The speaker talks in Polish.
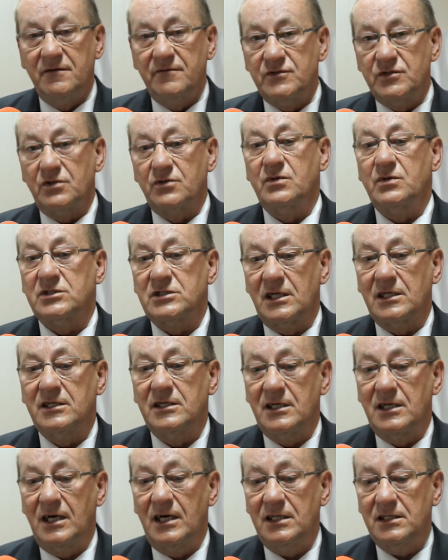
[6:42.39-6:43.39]
w ciągu
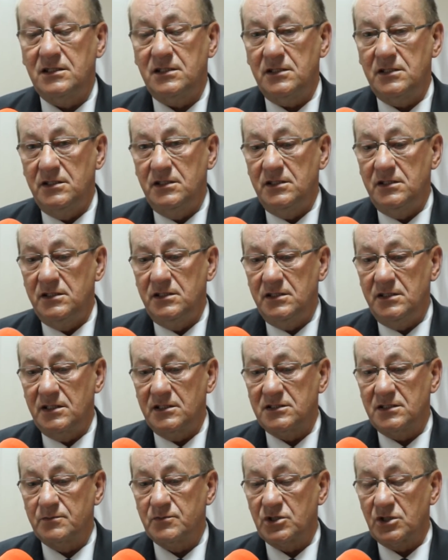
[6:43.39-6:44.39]
ostatnich lat i
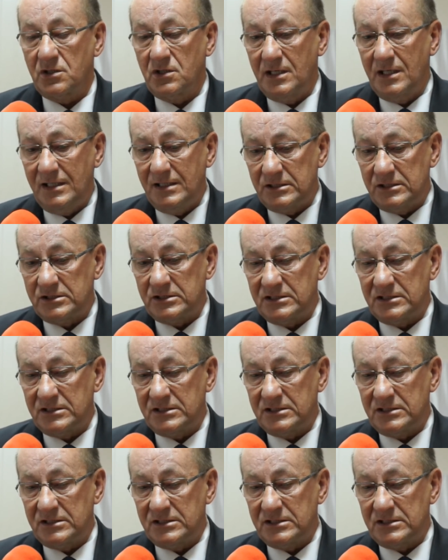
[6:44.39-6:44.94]
jestem przekonany,